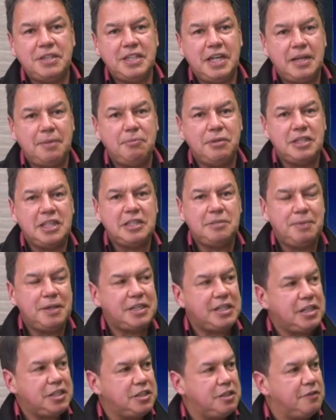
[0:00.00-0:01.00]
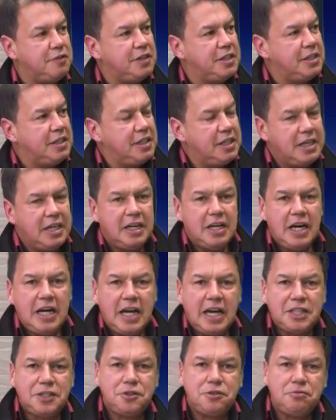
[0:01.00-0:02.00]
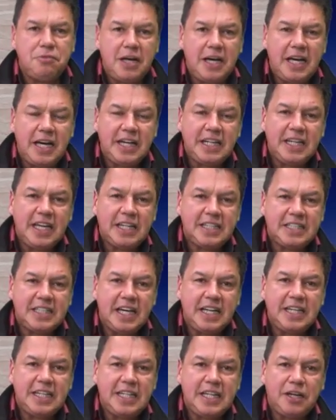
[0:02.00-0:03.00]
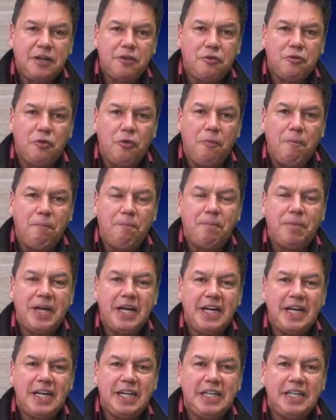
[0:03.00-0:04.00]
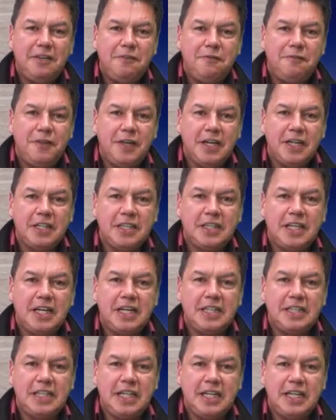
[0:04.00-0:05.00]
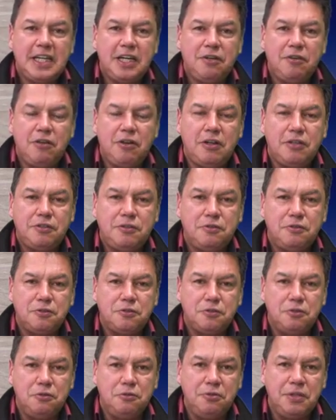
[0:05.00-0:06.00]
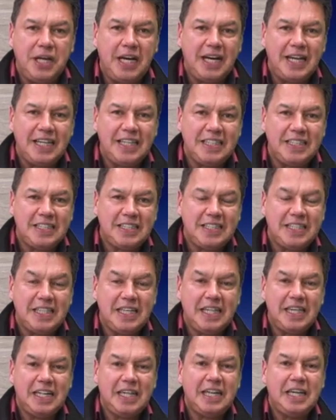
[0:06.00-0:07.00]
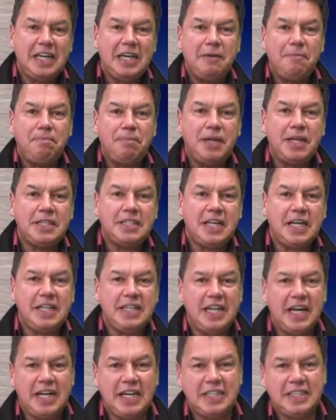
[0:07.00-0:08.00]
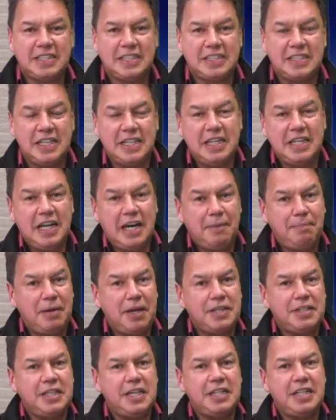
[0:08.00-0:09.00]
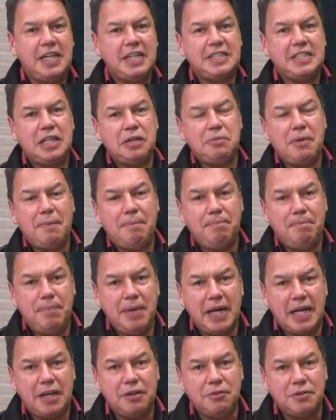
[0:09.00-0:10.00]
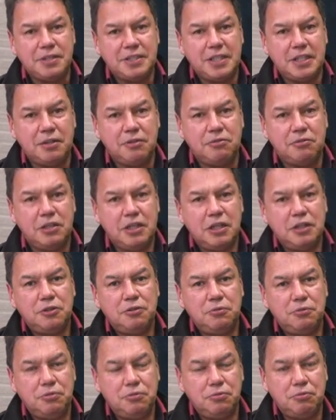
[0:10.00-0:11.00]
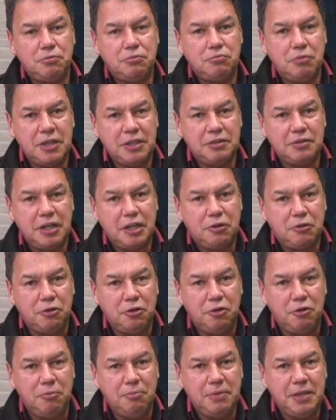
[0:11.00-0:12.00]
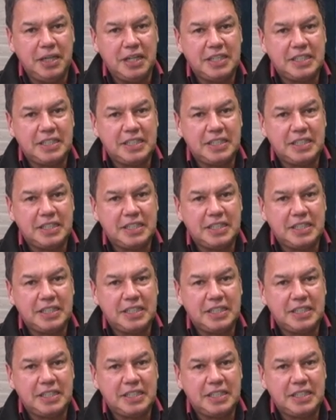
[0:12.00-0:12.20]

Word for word: gera muita expectativa. A sua área, é essa área de compra e venda de negócios rurais e empresariais. A partir daí você tem uma bela noção do quanto a economia